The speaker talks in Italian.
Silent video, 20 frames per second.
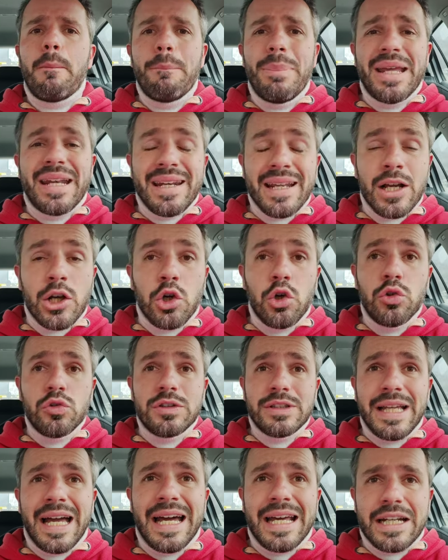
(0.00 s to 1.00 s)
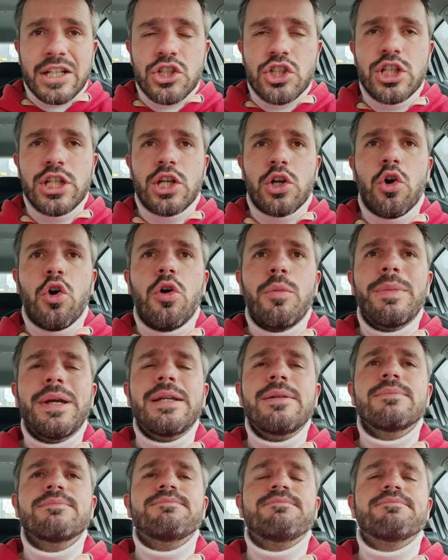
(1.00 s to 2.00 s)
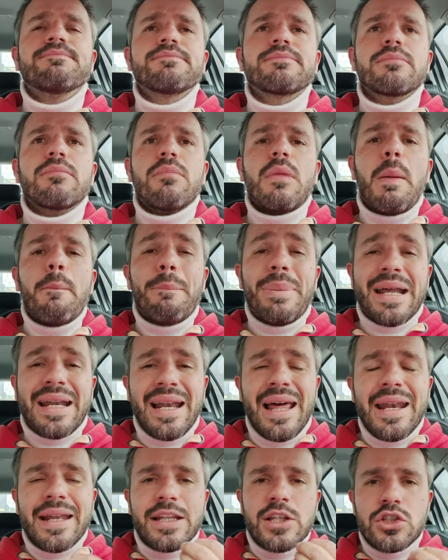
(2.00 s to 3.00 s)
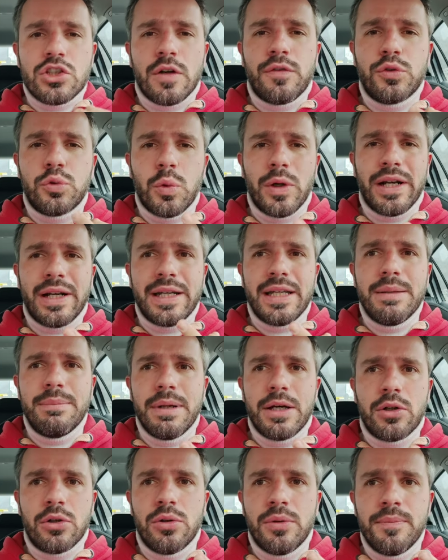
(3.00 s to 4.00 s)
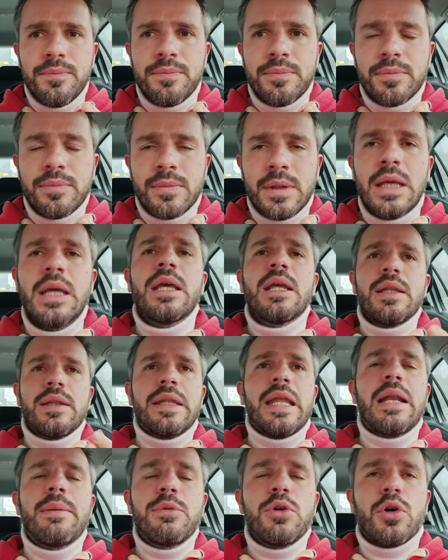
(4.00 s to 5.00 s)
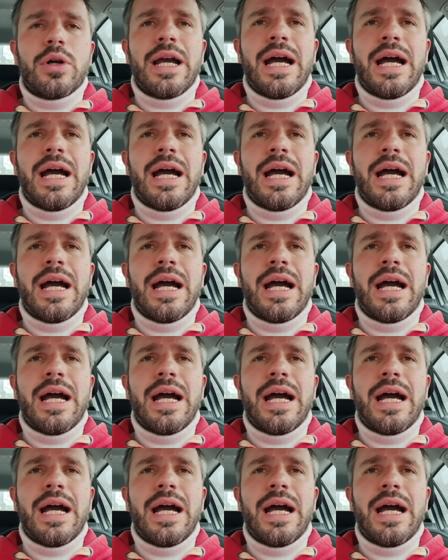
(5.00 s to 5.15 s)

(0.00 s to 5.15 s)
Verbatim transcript: Per raccontarci come parlare di software libero, nel mio